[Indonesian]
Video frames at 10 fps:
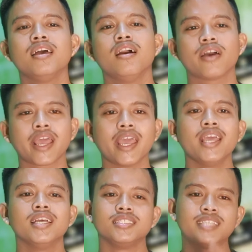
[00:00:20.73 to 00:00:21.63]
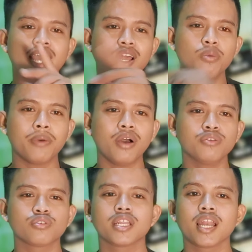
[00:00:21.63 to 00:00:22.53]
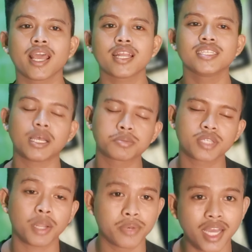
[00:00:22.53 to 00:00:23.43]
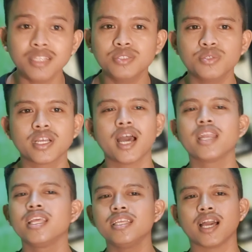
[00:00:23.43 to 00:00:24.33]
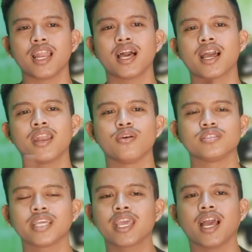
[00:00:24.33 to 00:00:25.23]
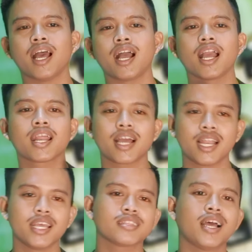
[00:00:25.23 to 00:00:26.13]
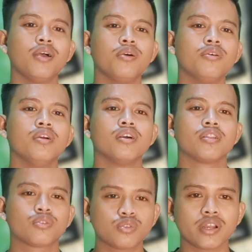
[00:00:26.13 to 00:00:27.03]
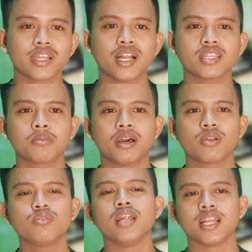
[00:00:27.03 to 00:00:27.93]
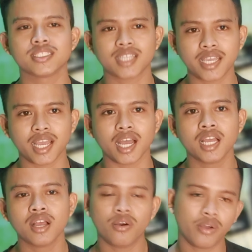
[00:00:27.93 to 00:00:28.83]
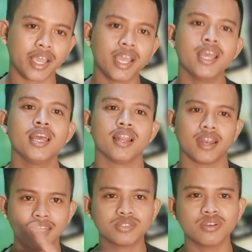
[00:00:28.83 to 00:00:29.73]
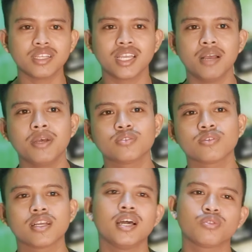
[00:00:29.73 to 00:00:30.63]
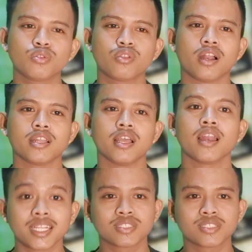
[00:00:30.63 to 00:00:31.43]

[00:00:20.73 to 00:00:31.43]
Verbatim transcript: Oke, jangan lupa untuk di like, di subscribe, dan juga dinyalakan loncengnya Agar kalian tahu tutorial terbaru dari saya Oke, langsung aja masuk ke tutorialnya, let's